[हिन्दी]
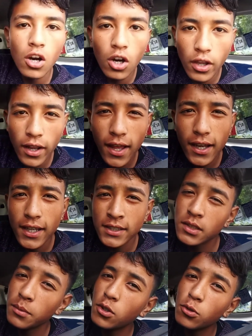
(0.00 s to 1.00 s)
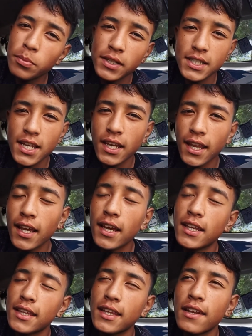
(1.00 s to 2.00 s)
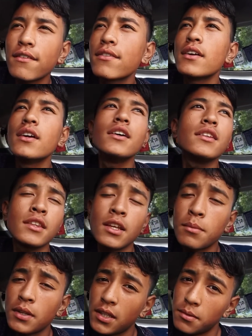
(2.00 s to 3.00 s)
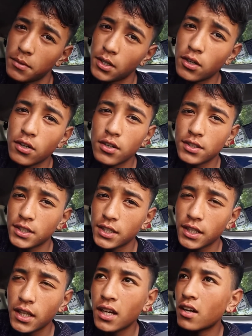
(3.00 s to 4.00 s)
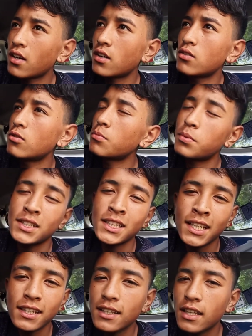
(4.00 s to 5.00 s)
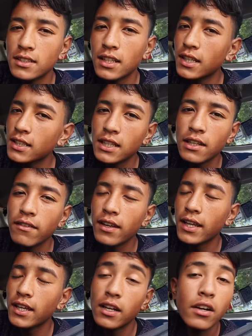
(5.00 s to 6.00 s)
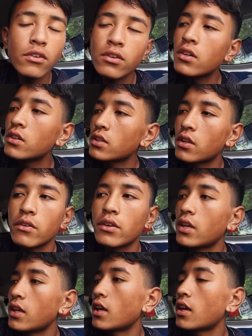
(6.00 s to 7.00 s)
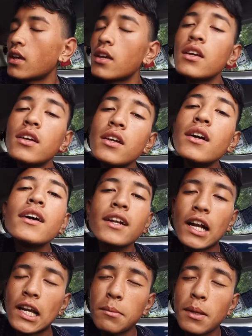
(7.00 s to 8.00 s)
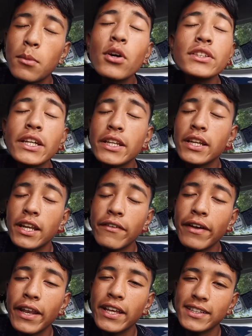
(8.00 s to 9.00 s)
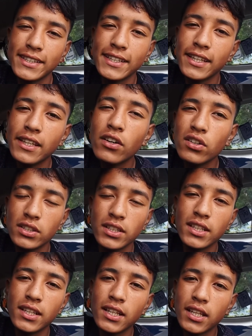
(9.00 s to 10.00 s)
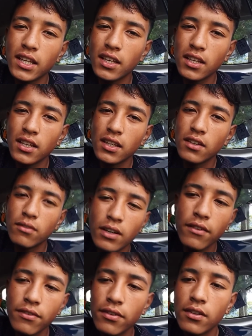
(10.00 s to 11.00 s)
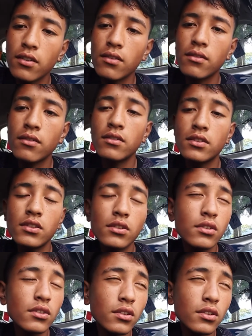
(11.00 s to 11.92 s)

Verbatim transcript: और हाँ गाइस जब भी ऊपर जाएंगे ना घर की तरफ तभी मैं और चिरिंदा ऊपर चल के जा, चल के जाने वाले हैं गाँव क्योंकि गाड़ी में बहुत जन रहने वाला है सिद्धदा और सिद्धदा की वाइफ तो